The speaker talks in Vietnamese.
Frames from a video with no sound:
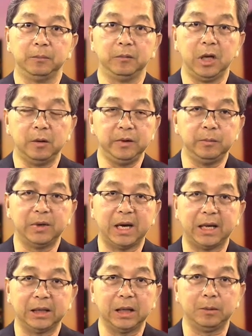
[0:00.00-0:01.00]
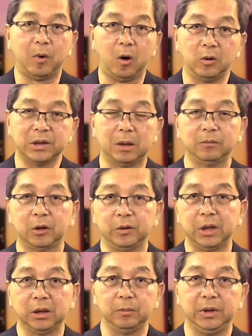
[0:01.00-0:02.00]
nếu viêm gan với lại mổ xong là coi
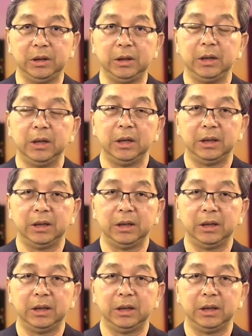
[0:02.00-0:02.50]
chừng nó bị